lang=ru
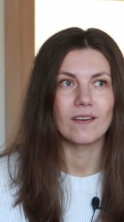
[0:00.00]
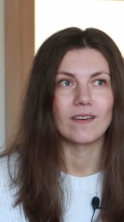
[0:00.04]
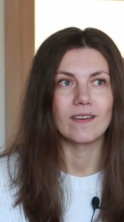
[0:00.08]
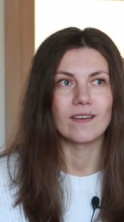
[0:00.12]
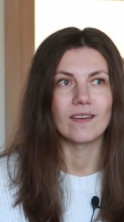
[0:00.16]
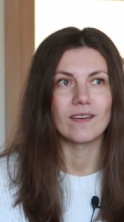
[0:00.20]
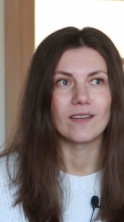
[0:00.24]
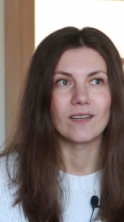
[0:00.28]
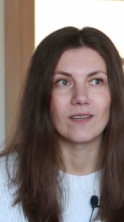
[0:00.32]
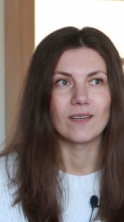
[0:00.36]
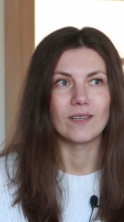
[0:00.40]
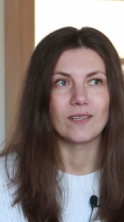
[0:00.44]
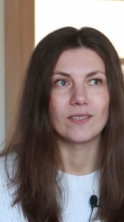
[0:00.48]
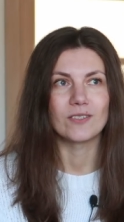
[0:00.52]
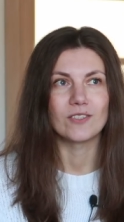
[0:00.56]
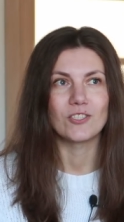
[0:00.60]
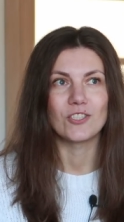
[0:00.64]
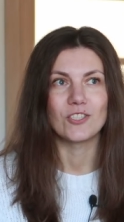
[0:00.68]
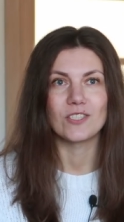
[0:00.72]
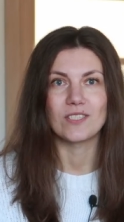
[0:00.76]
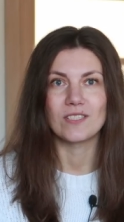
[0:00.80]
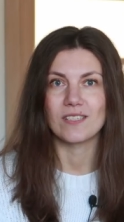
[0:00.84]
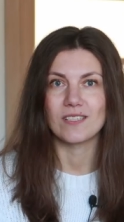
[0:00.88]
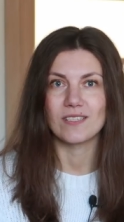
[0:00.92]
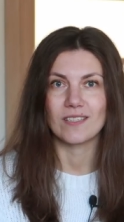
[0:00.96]
а,
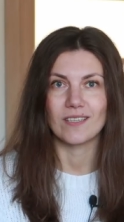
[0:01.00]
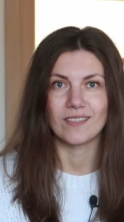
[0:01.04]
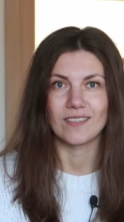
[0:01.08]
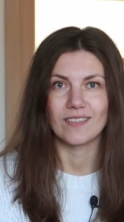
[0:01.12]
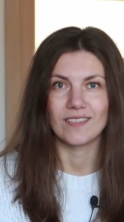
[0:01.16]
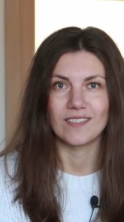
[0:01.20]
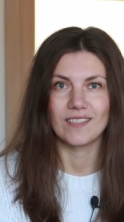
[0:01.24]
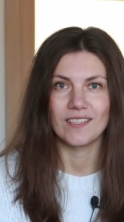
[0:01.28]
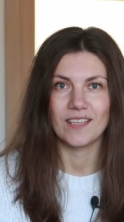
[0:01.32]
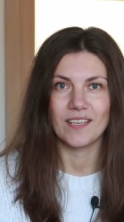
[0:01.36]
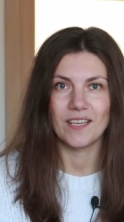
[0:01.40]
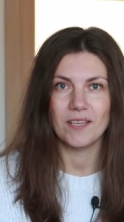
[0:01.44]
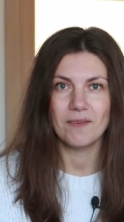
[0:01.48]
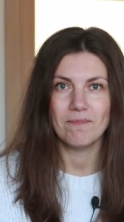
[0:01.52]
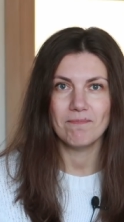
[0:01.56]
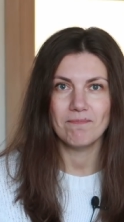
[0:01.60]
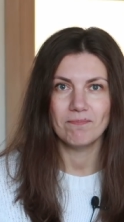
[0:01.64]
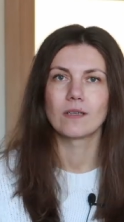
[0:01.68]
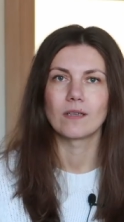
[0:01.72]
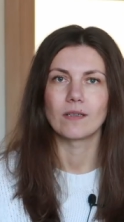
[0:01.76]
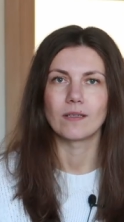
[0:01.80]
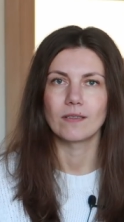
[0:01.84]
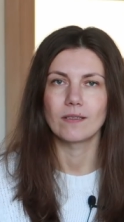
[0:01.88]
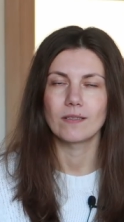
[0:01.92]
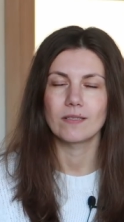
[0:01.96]
через несколько дней,
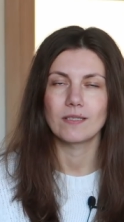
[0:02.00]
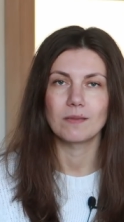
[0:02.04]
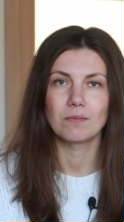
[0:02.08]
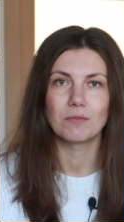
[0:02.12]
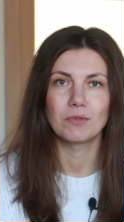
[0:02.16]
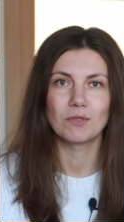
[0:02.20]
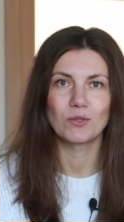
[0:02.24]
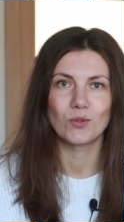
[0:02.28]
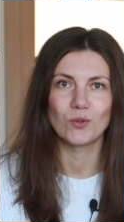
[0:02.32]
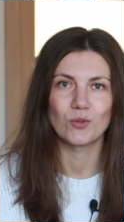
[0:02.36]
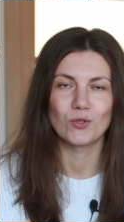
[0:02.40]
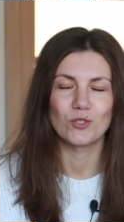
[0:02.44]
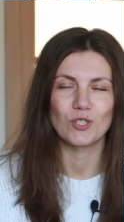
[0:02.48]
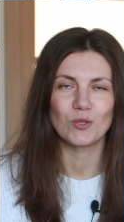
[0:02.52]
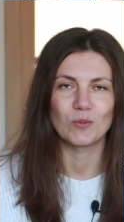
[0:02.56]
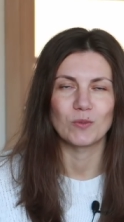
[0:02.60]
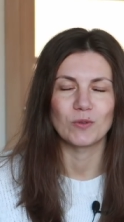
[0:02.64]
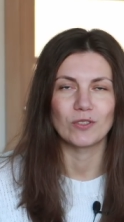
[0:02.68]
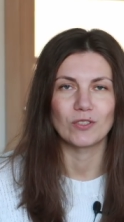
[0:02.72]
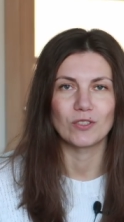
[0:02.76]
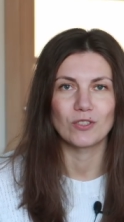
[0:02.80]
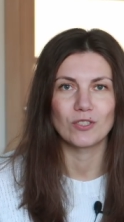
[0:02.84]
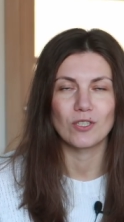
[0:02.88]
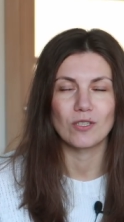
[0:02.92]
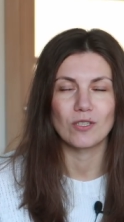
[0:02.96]
а если быть точным, это